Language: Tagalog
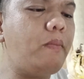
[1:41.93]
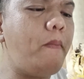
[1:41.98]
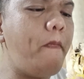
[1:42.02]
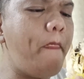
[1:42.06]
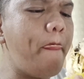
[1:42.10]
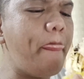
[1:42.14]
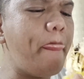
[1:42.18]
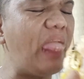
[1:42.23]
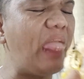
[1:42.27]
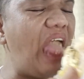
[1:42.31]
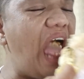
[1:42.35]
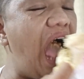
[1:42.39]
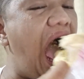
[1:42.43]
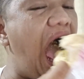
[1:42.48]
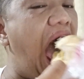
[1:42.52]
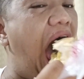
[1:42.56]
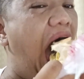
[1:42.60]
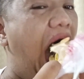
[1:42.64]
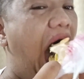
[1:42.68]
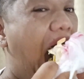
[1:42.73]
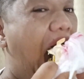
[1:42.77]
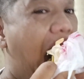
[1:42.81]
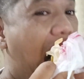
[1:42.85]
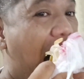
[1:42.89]
talaga namang
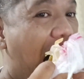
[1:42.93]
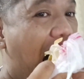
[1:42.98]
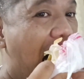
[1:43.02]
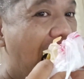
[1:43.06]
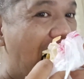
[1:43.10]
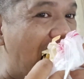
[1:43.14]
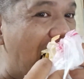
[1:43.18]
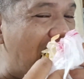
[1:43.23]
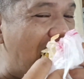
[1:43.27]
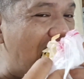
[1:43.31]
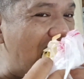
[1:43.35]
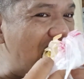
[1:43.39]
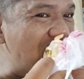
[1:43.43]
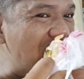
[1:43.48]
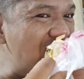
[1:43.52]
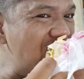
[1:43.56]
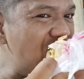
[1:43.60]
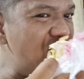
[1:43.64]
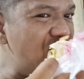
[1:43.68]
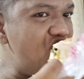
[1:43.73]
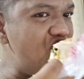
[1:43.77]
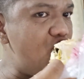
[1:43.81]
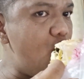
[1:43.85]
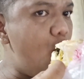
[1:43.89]
sulit din mga
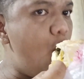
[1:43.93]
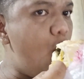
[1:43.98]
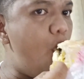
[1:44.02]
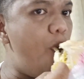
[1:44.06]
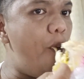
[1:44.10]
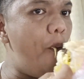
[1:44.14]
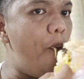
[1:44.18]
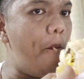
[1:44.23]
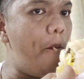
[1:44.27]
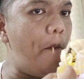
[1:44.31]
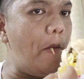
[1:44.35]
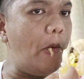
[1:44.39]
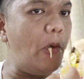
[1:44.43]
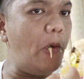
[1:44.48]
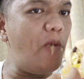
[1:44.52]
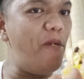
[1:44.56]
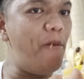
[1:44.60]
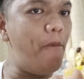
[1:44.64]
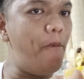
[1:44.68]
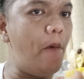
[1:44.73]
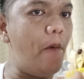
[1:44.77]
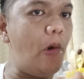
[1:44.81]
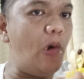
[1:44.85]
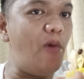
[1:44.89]
bossing. Hindi
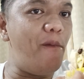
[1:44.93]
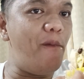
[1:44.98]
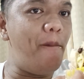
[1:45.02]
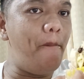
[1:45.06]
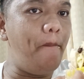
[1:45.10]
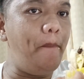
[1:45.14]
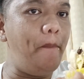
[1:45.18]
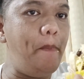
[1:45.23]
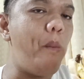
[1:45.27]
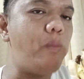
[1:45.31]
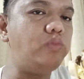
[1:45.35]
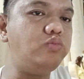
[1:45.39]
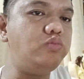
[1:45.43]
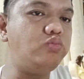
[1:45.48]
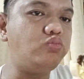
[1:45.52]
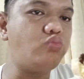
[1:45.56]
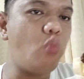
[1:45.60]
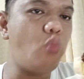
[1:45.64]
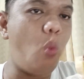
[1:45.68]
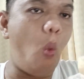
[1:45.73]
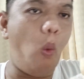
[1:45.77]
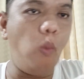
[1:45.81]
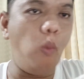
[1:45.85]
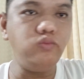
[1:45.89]
na natin kailangan ng
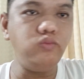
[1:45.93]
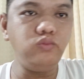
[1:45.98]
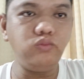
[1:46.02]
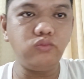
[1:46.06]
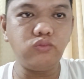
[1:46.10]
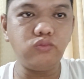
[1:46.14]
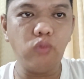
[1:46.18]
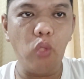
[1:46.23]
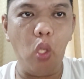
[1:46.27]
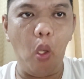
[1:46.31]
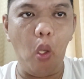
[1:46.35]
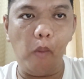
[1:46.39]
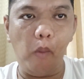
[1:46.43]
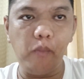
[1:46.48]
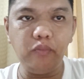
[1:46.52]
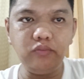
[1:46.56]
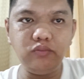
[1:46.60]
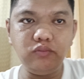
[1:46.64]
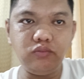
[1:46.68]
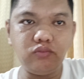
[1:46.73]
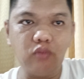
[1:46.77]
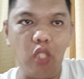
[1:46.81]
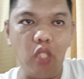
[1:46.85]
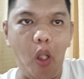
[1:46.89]
ultimate bite, a
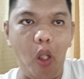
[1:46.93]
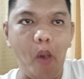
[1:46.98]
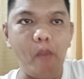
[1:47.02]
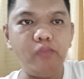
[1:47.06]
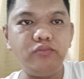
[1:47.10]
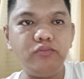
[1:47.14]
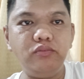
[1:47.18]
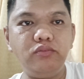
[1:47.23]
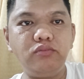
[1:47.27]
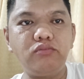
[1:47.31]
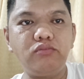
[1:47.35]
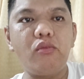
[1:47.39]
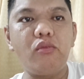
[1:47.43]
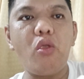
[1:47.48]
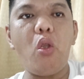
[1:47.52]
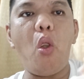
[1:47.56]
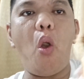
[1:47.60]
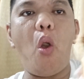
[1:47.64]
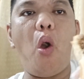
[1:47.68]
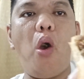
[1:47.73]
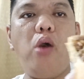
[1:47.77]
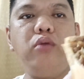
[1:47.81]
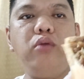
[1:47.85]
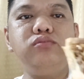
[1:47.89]
little bit of
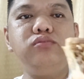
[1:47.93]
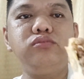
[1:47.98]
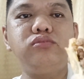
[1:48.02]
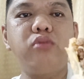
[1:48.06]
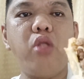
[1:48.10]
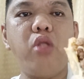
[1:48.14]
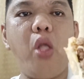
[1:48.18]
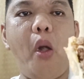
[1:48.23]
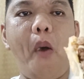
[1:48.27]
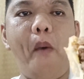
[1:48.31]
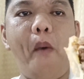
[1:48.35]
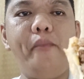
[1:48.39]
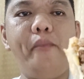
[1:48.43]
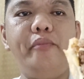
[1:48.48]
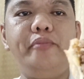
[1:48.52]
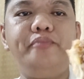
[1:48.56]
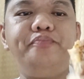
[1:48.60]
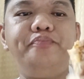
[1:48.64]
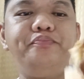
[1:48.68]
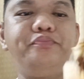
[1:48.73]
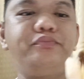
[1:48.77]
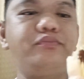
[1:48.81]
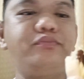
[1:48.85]
everything. Kasi lahat ng